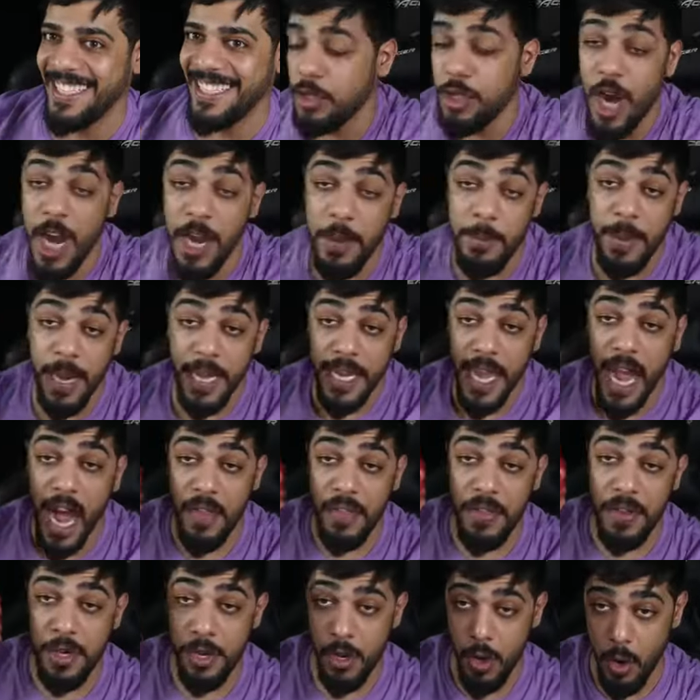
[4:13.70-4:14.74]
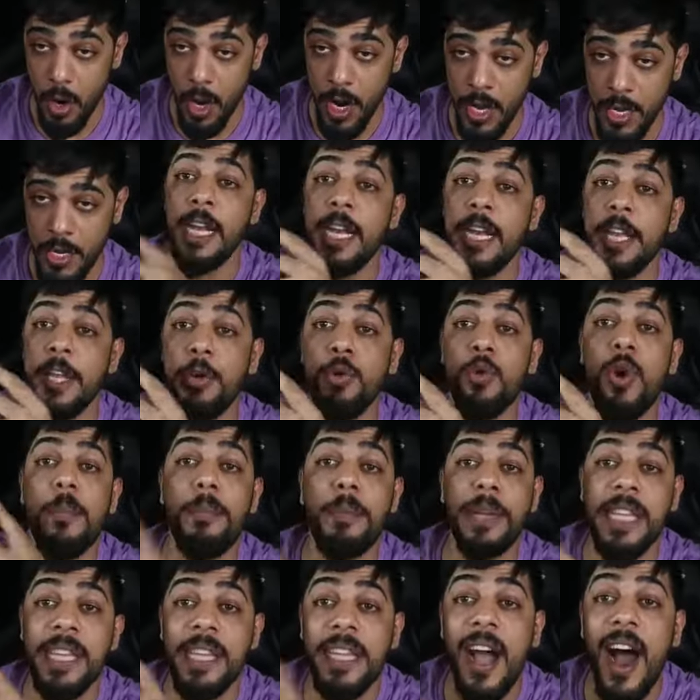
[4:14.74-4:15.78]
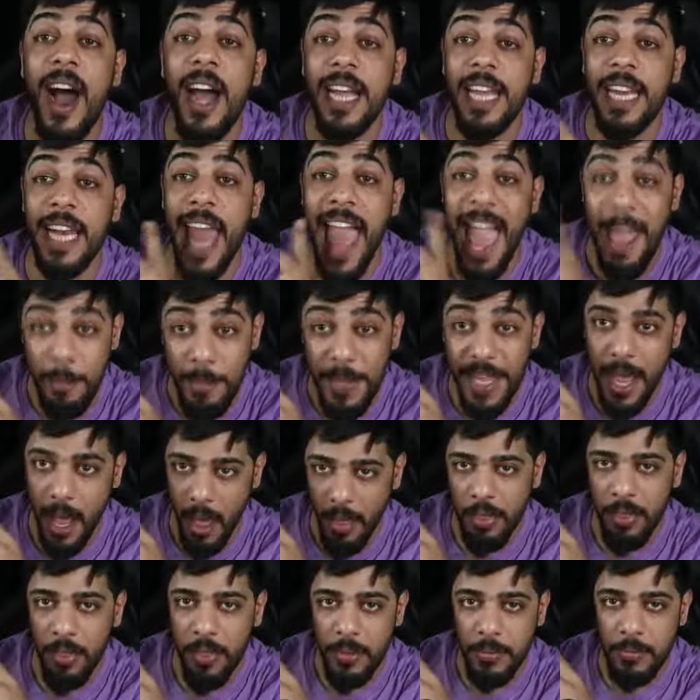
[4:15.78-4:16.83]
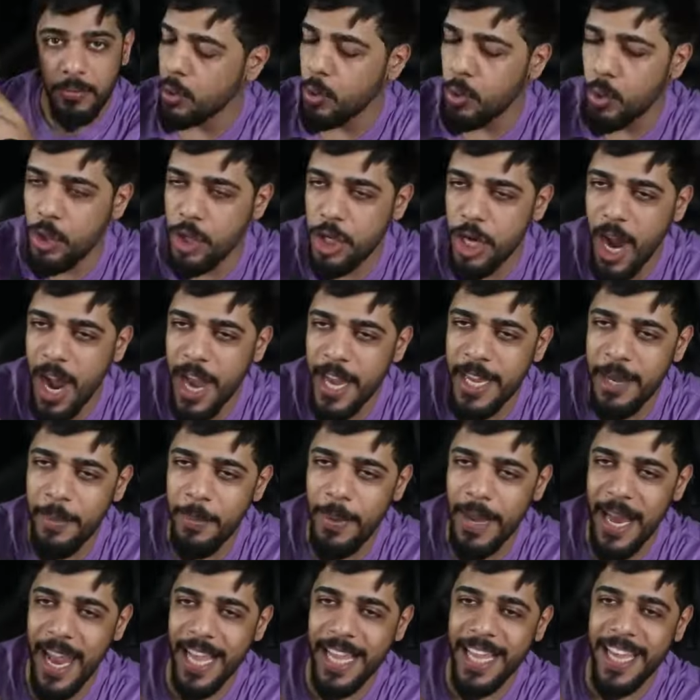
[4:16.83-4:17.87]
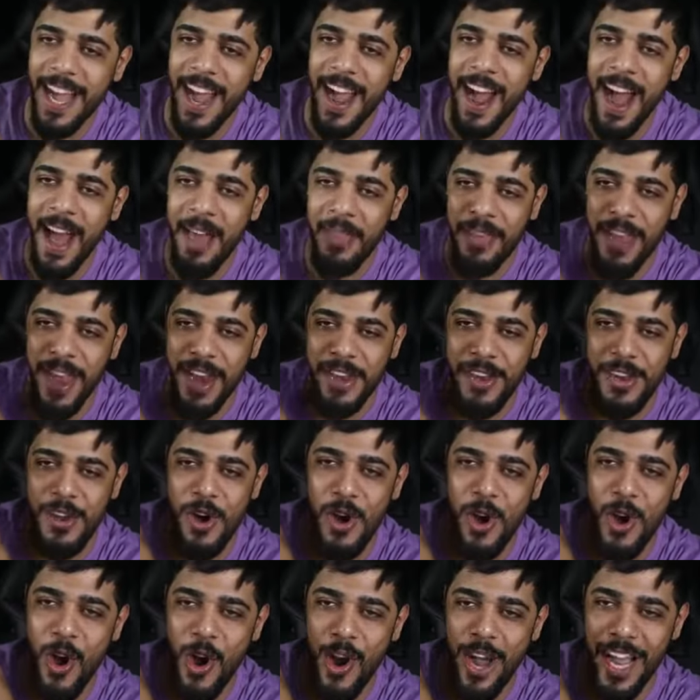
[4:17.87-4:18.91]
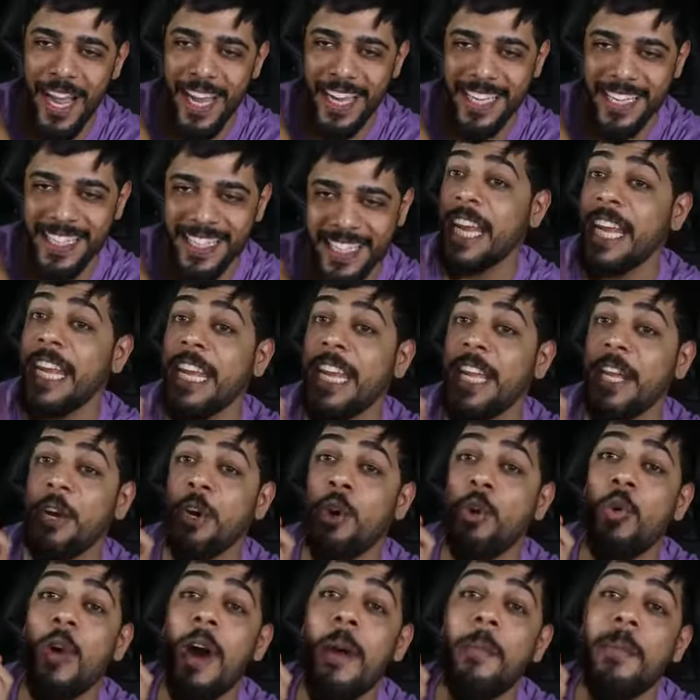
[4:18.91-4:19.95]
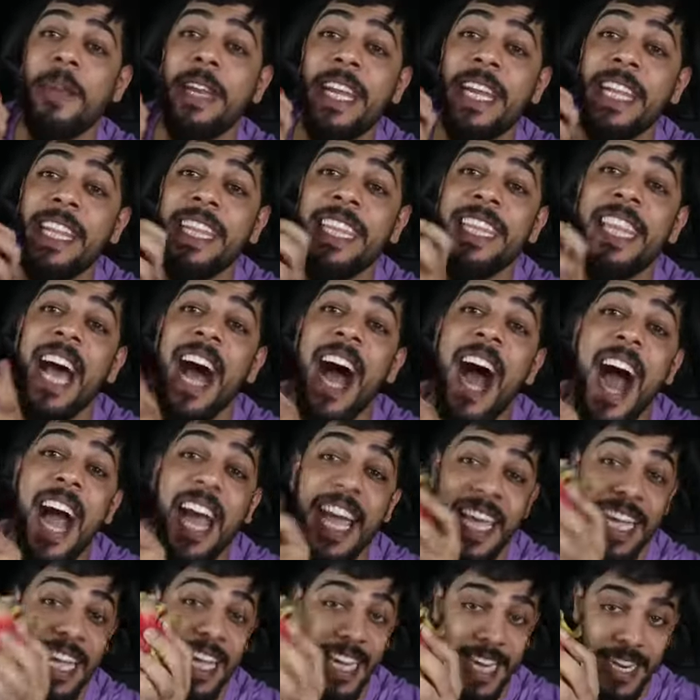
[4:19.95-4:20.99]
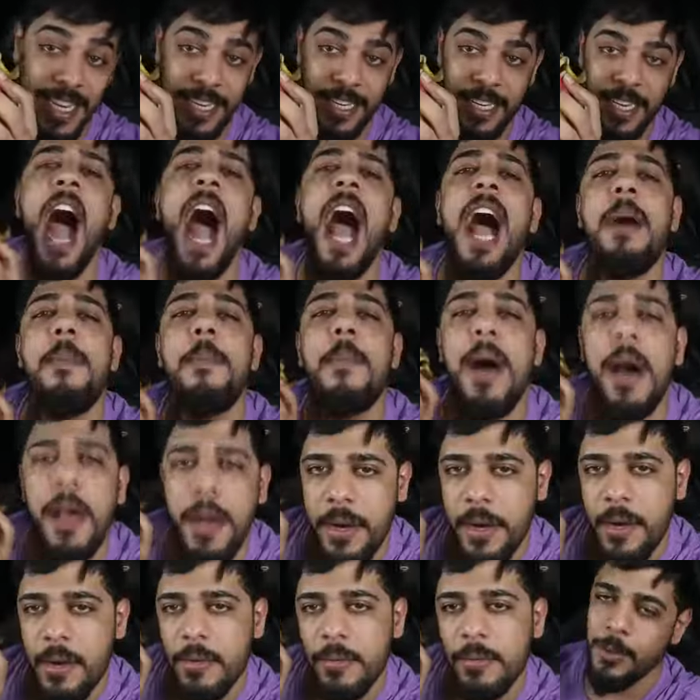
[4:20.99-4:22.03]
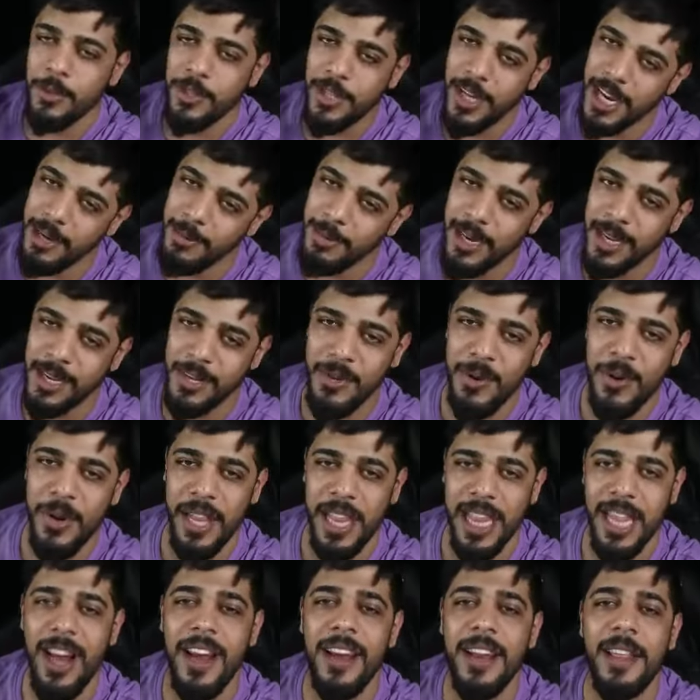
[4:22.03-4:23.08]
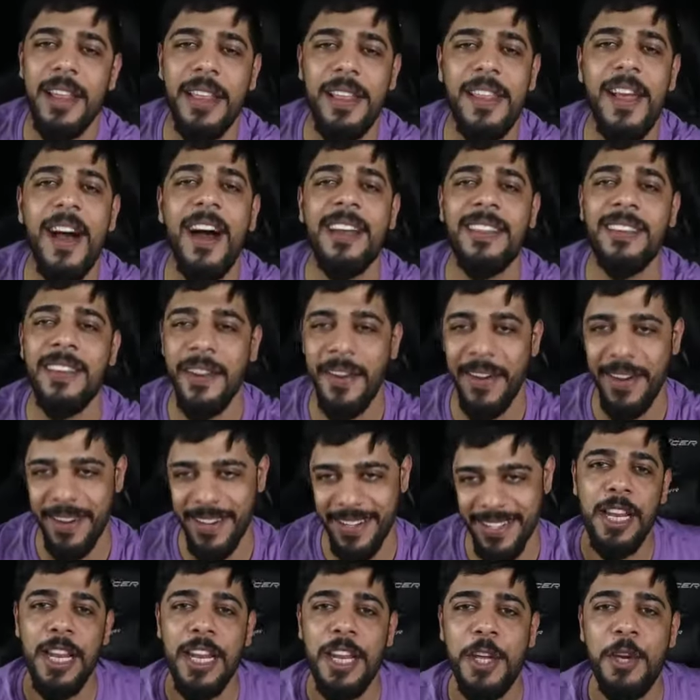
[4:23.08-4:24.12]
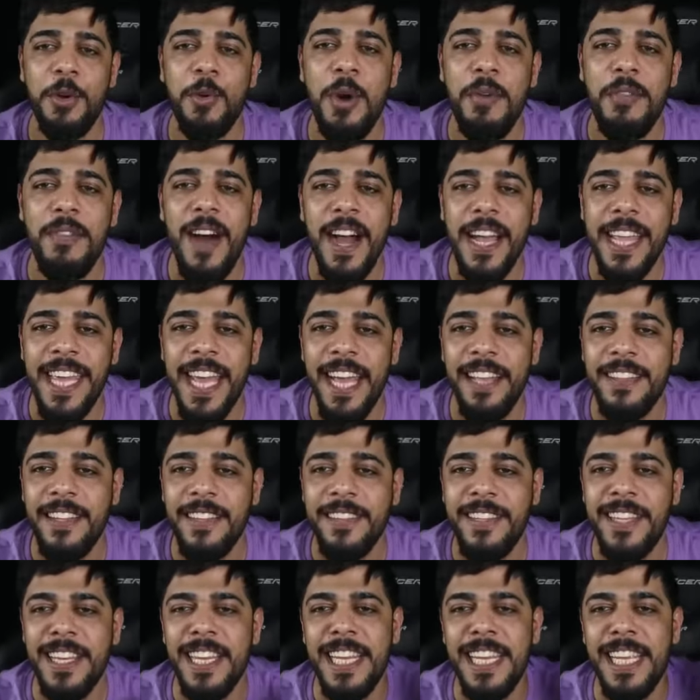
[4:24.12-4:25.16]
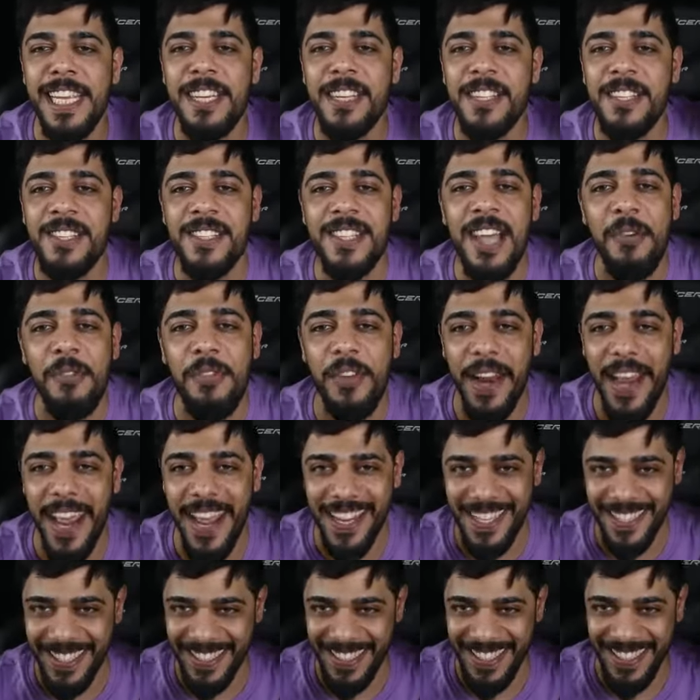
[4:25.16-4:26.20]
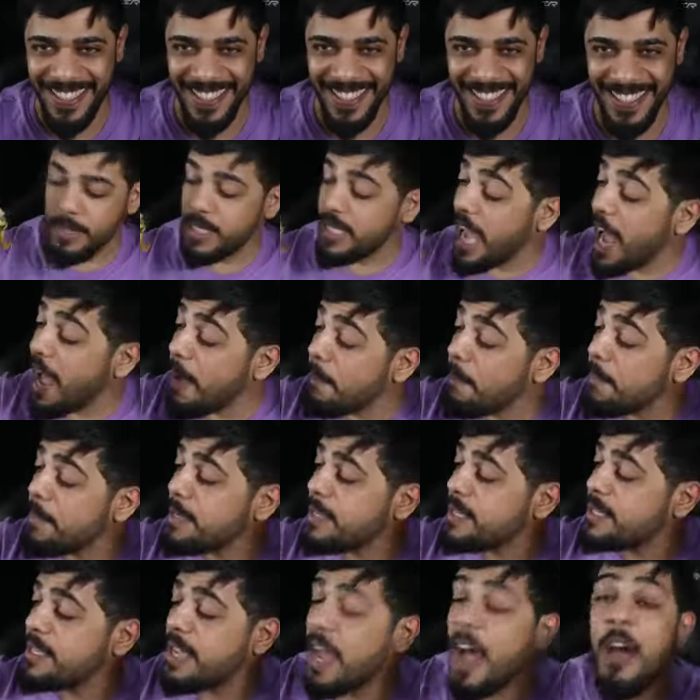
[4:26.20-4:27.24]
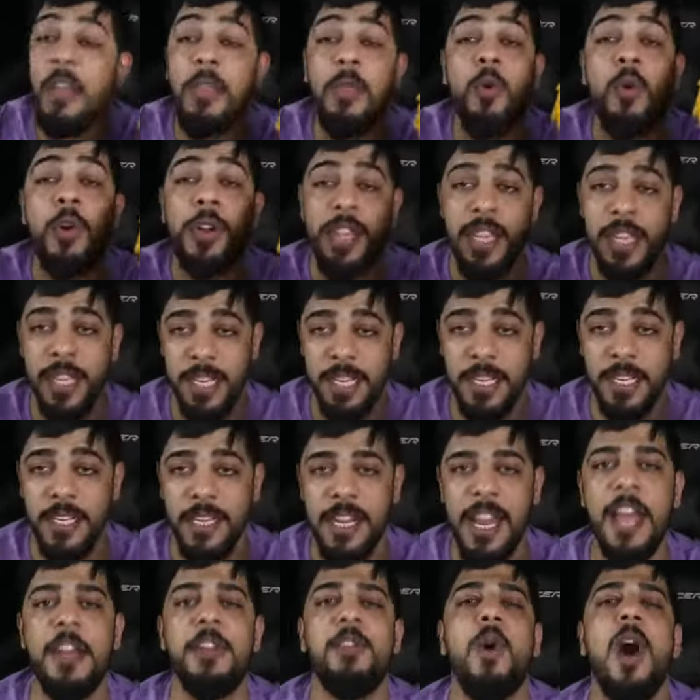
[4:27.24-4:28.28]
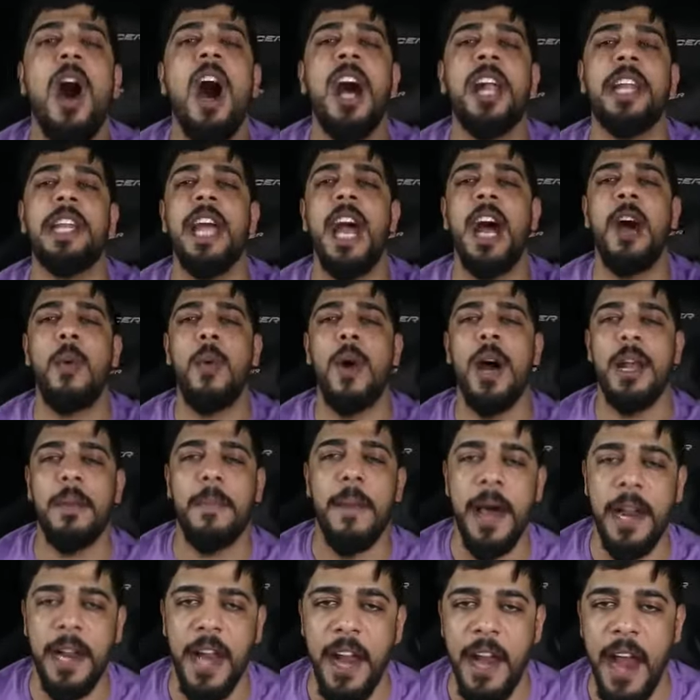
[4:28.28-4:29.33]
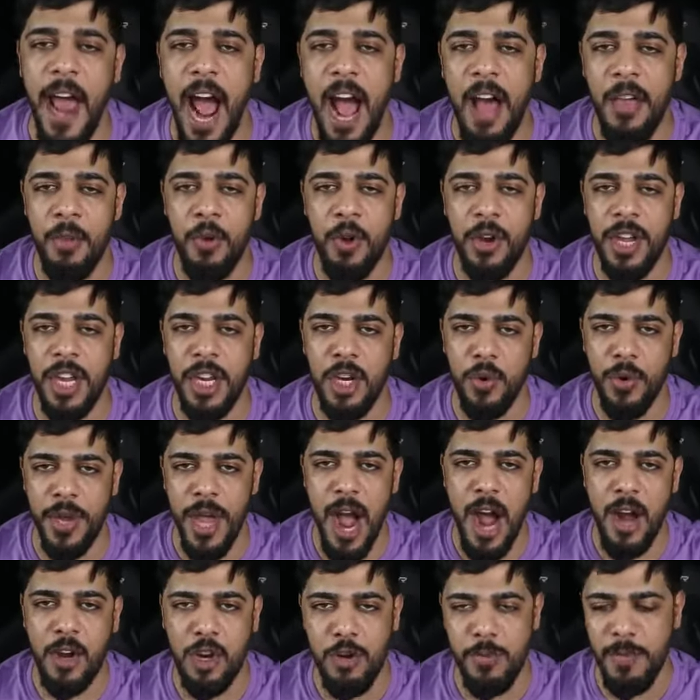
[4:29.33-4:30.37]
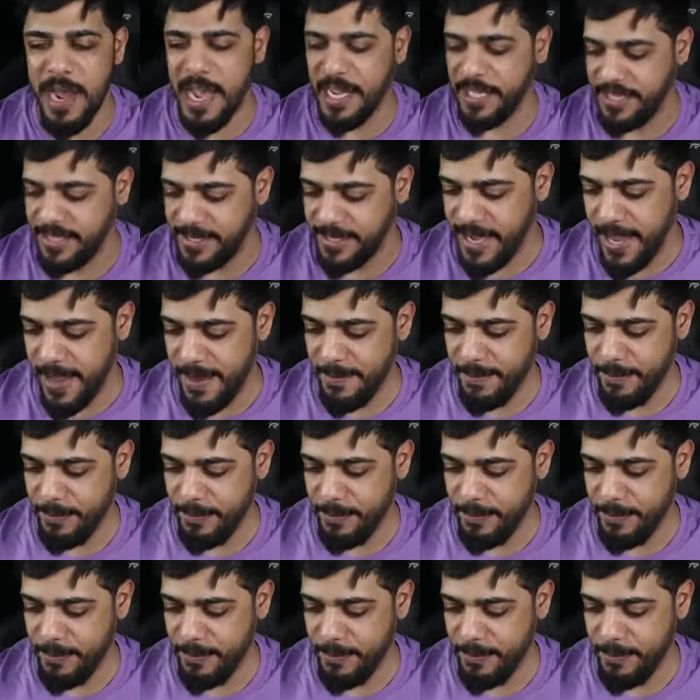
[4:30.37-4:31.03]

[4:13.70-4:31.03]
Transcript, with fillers: جايب لك هذا النوع اللي هو من الداخل ابيض وجايب لك هذا النوع اللي هو من الداخل احمر وجايب لك نوع ثالث نادر اللي هو فاكهه التنين الصفراء متحمس اذوقهن لانه اني اول مره راح اذوقهن وياكم هسه